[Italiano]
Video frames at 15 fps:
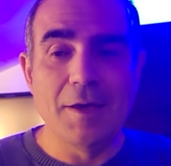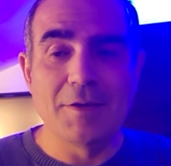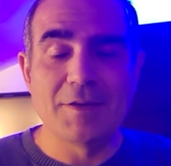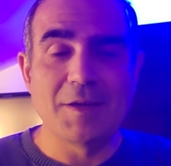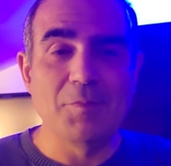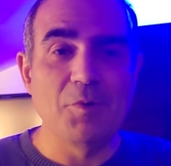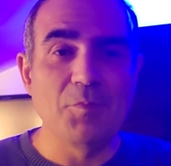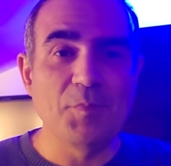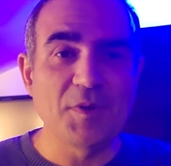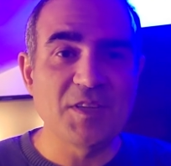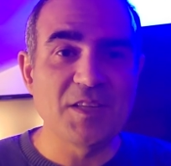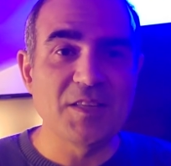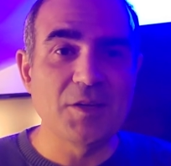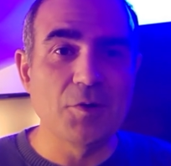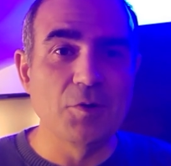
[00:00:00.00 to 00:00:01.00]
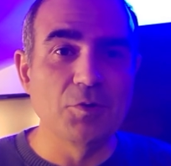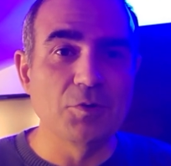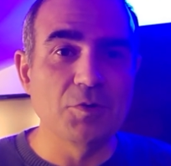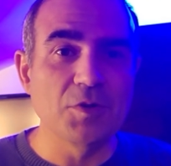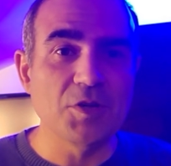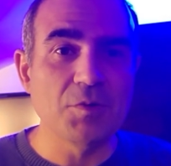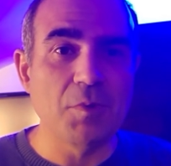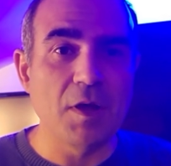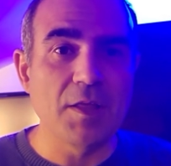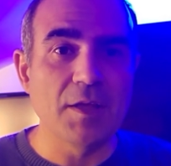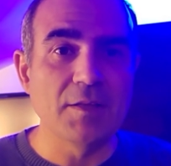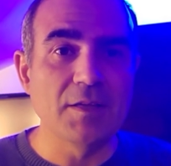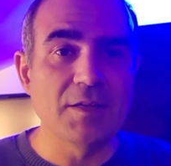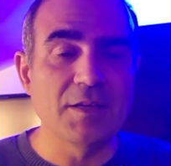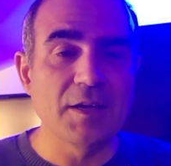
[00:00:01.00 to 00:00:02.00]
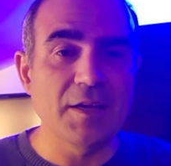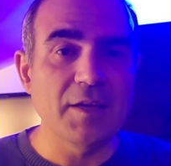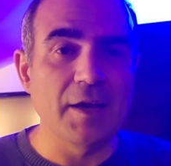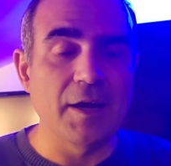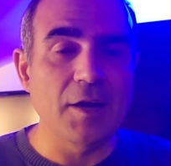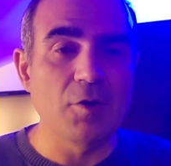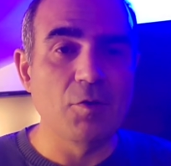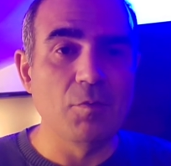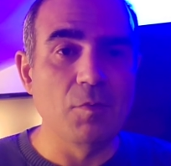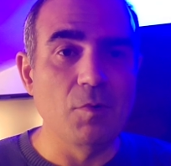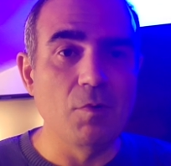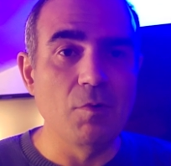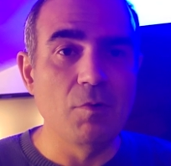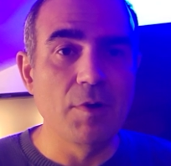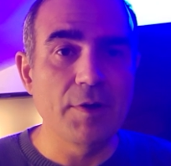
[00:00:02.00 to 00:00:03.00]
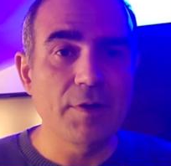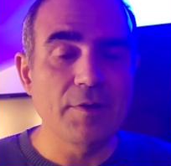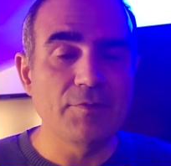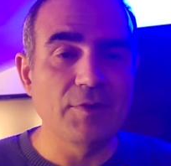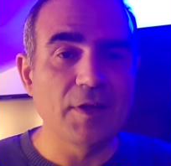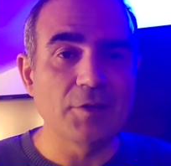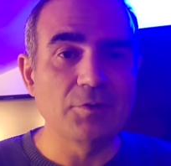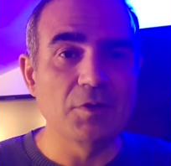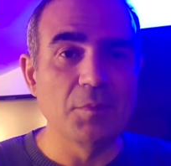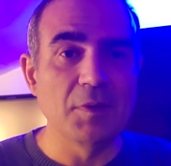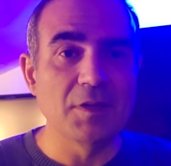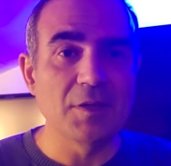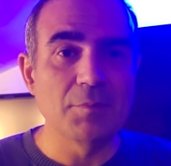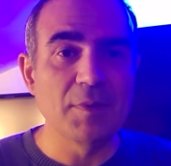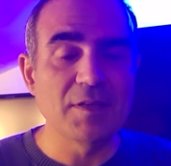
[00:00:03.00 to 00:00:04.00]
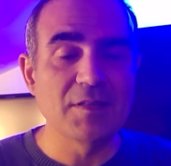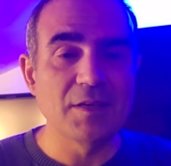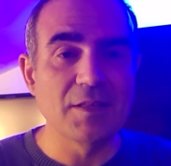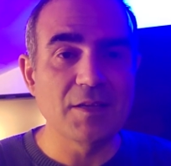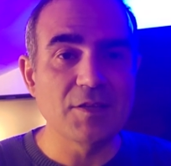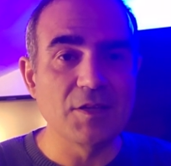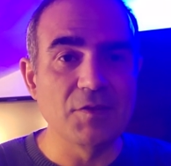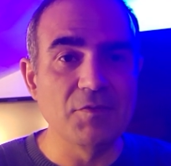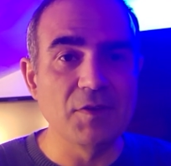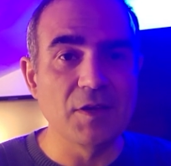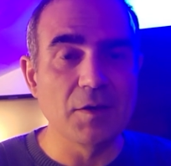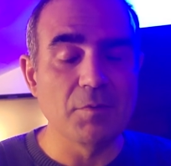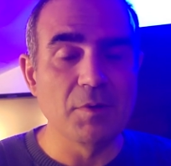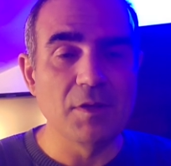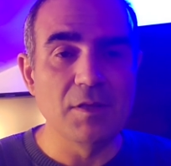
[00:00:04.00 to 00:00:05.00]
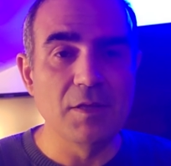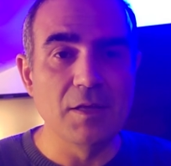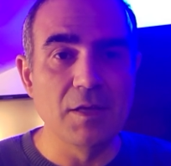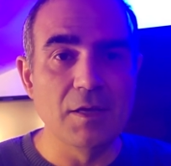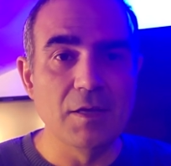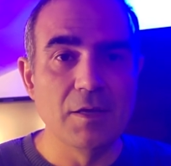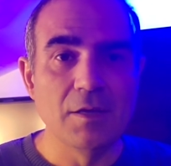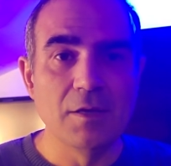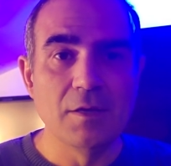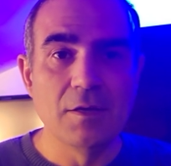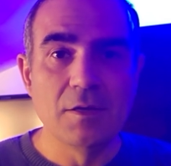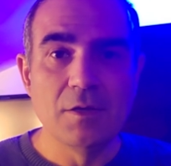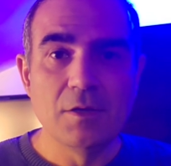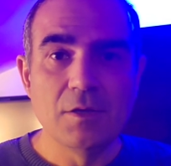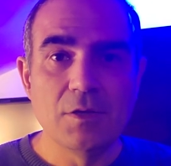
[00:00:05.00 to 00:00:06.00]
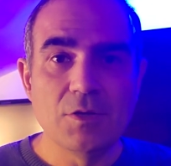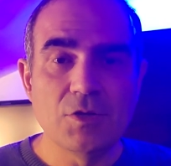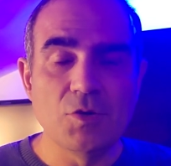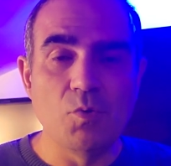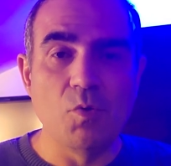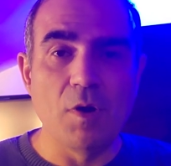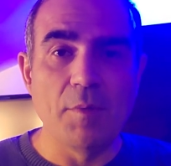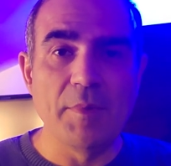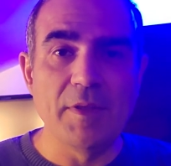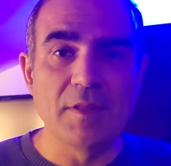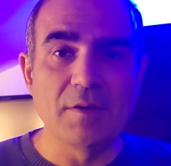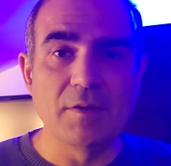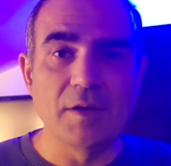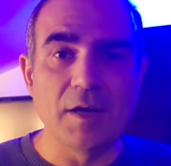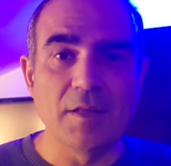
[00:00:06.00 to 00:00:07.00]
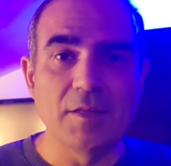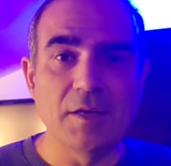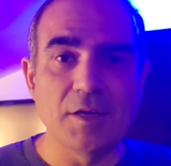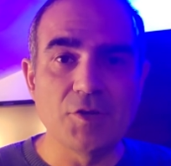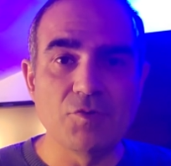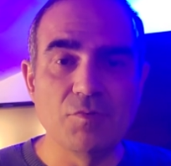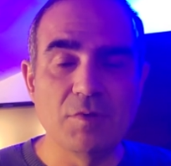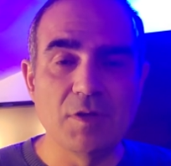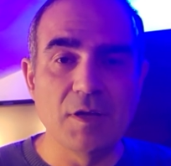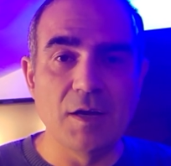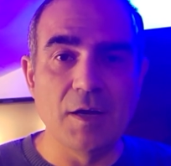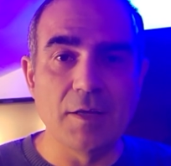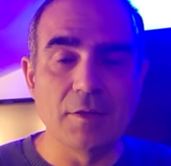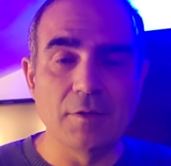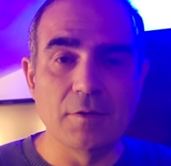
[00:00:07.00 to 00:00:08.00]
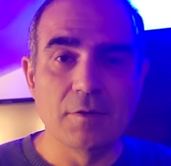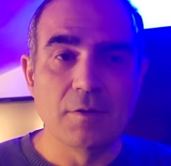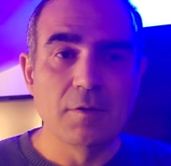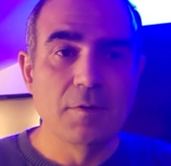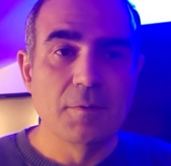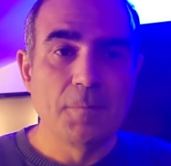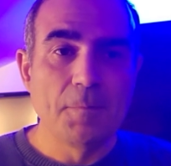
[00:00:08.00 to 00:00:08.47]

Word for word: e siamo passati contro una squadra di Serie A comunque, fra l'altro di metà, mezza classifica, quindi sicuramente un grande risultato